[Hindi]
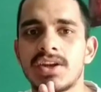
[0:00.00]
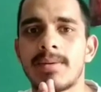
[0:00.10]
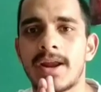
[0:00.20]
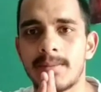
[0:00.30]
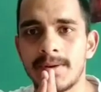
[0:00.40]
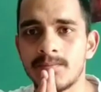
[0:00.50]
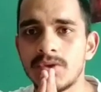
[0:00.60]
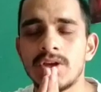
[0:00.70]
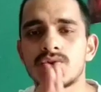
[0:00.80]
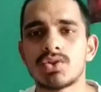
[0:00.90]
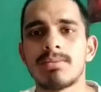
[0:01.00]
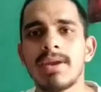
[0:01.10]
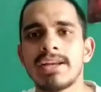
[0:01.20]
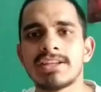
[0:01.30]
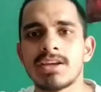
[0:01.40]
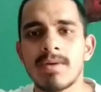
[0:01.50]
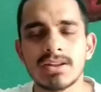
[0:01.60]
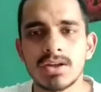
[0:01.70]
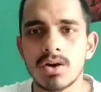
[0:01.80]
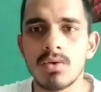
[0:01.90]
के बारे में सो so, जब मैं इंग्लिश की
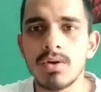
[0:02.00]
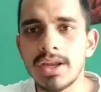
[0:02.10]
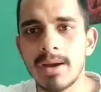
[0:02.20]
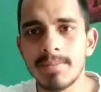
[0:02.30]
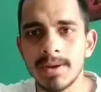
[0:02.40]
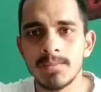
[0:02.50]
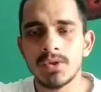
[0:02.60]
बात कर रहा हूँ ना यहाँ पे